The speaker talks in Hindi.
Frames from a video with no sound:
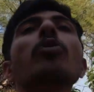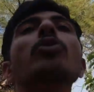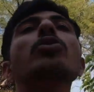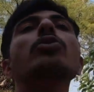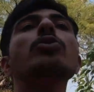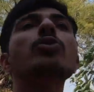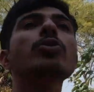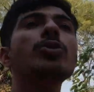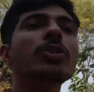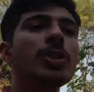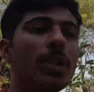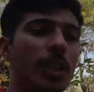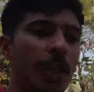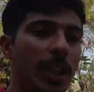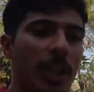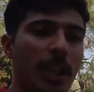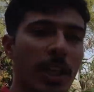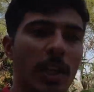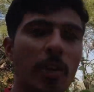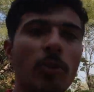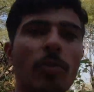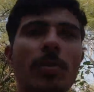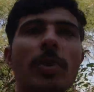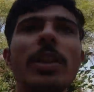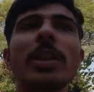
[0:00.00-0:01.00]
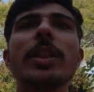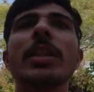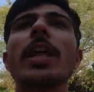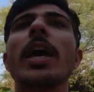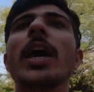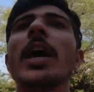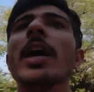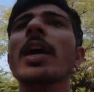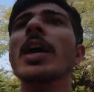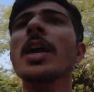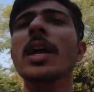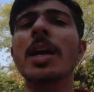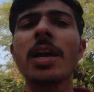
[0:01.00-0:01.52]
बहुत कुछ सीखने को मिलता है
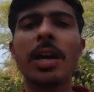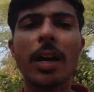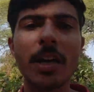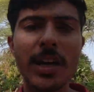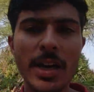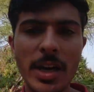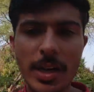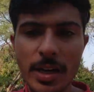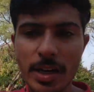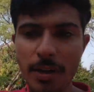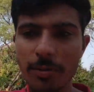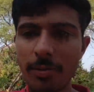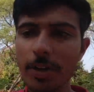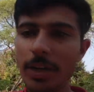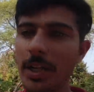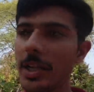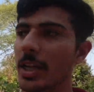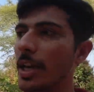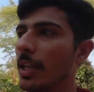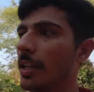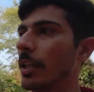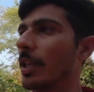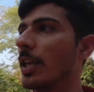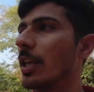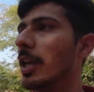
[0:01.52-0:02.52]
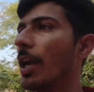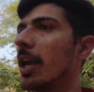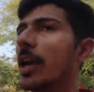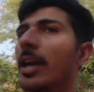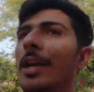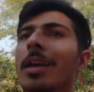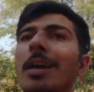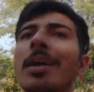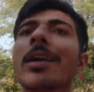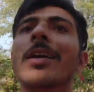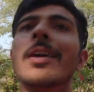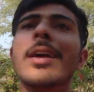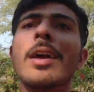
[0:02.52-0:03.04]
क्रिएटिविटी आती है
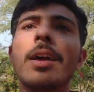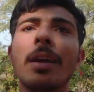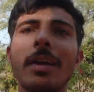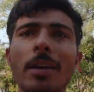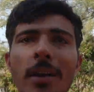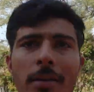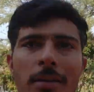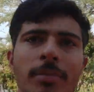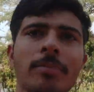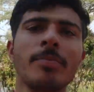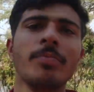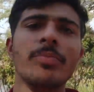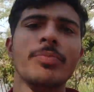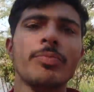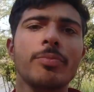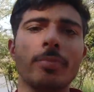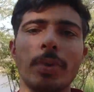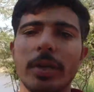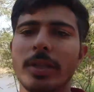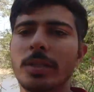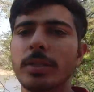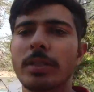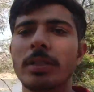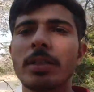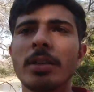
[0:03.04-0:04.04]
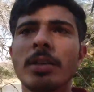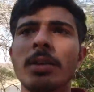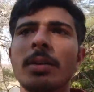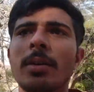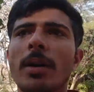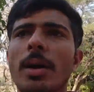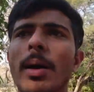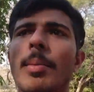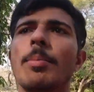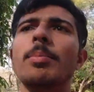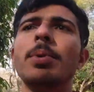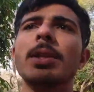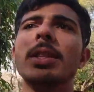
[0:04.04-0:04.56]
हम्म, बस
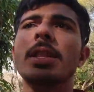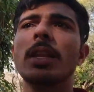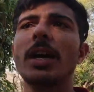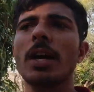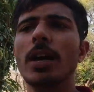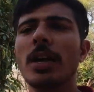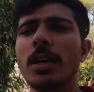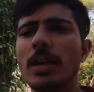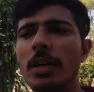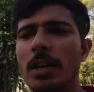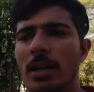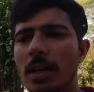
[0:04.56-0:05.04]
आप बंदा